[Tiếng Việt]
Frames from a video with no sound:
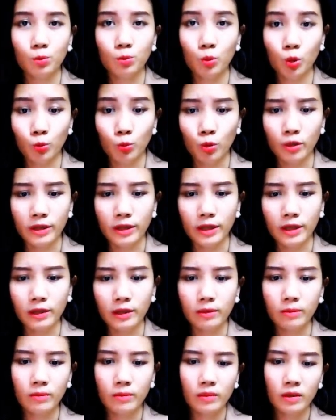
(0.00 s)
Bụp một
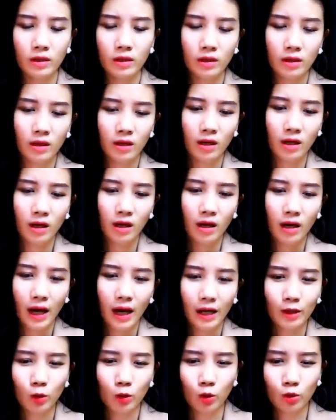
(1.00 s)
tiếng.
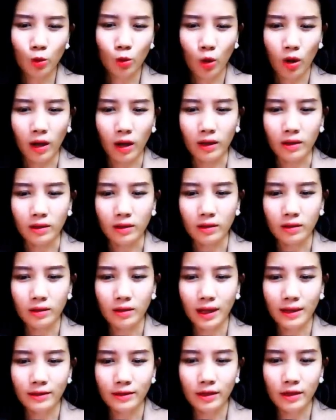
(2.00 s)
Anh hốt hoảng,
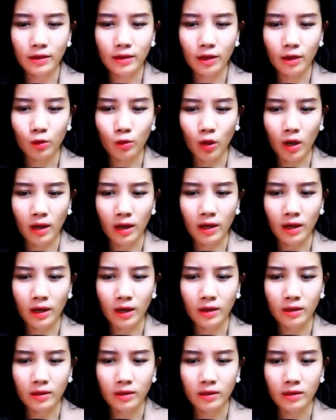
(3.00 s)
nhặt chiếc điện thoại
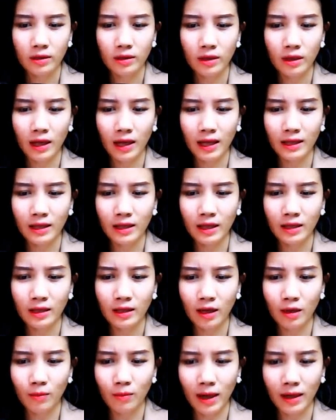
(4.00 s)
lên, thì lại nhìn
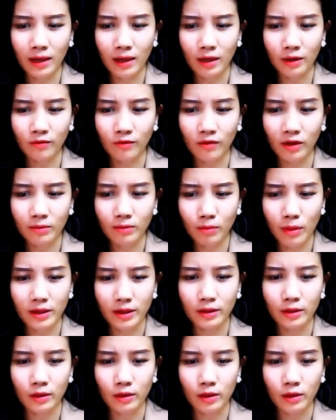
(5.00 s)
thấy màn hình vẫn
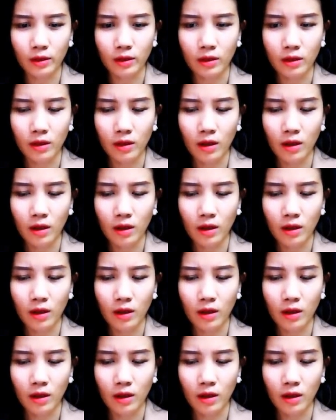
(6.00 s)
bình thường.